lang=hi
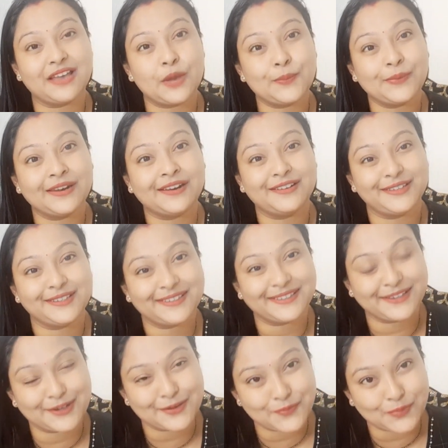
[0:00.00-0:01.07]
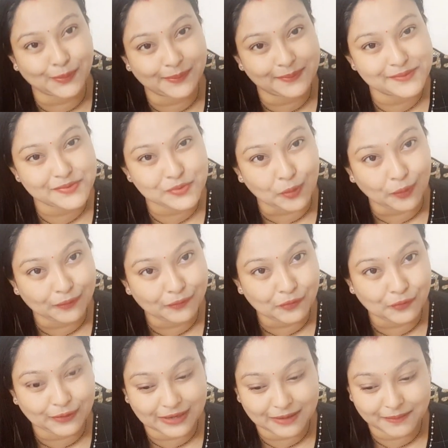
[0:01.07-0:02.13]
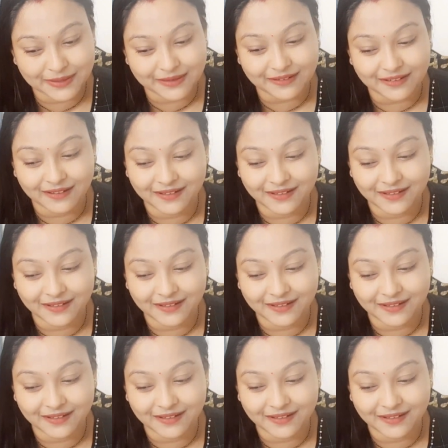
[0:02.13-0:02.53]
हाँ मेरा आर्टिकेरिया का प्रॉब्लम सॉल्व हो गया है बट